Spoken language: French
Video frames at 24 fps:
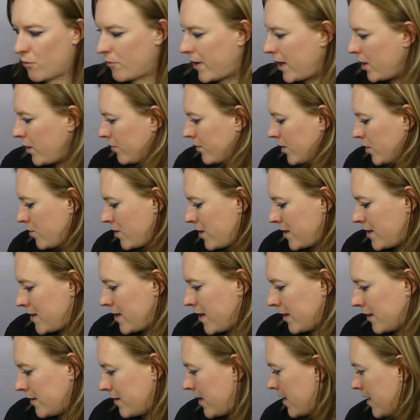on a eu l'année
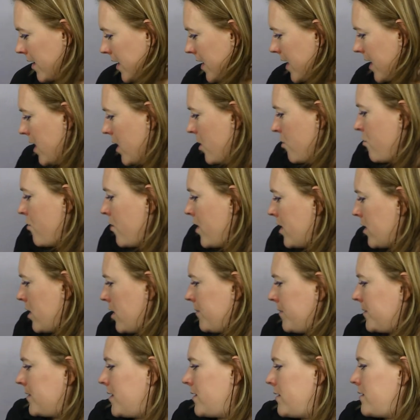dernière. Elle a eu un
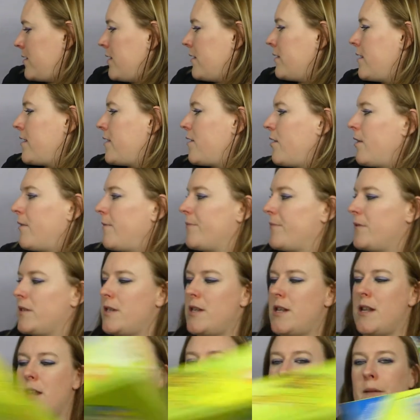comme ça.
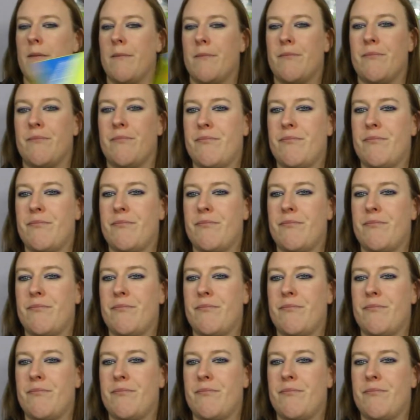il est là.